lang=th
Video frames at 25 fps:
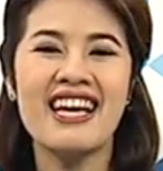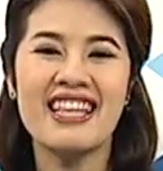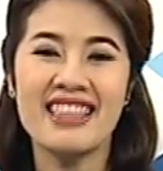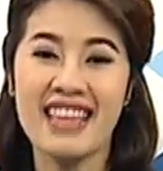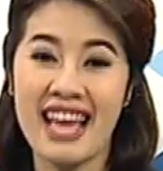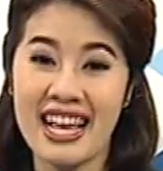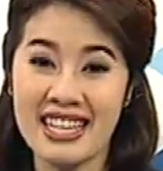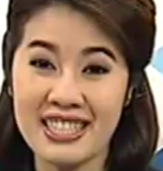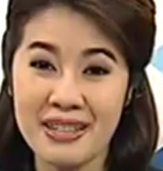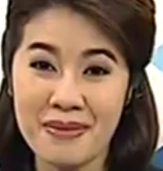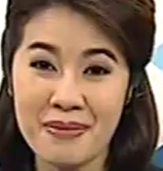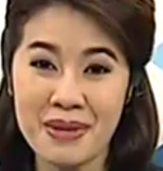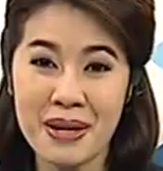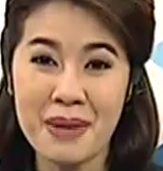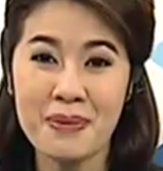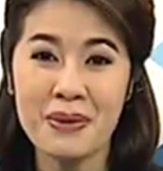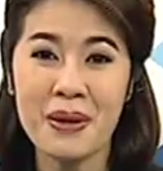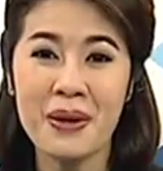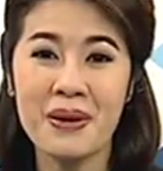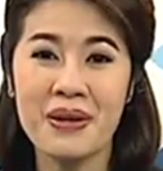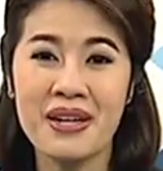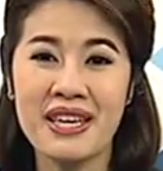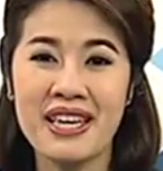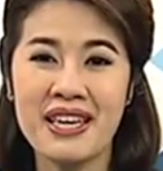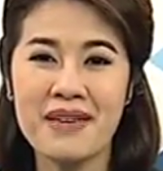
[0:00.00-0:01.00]
แต่สำหรับต
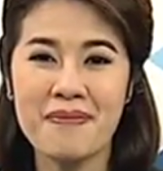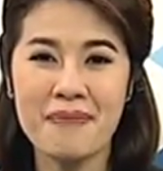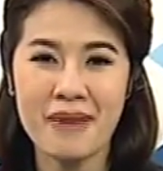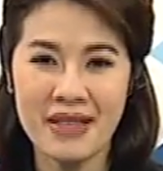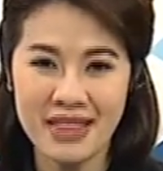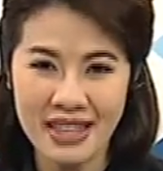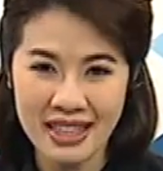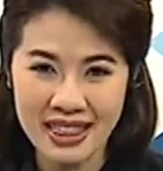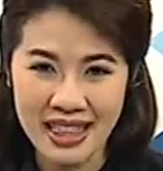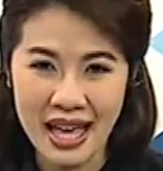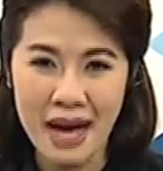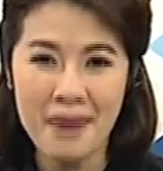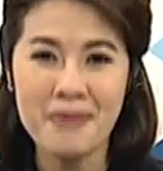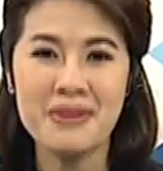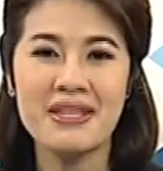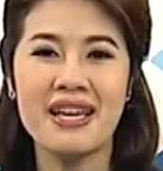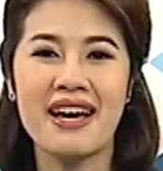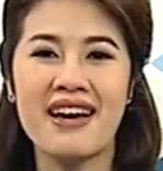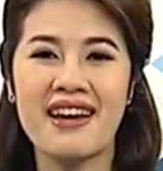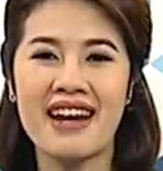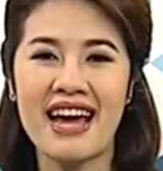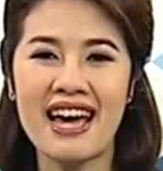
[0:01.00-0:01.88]
อนนี้ไปติดตามสา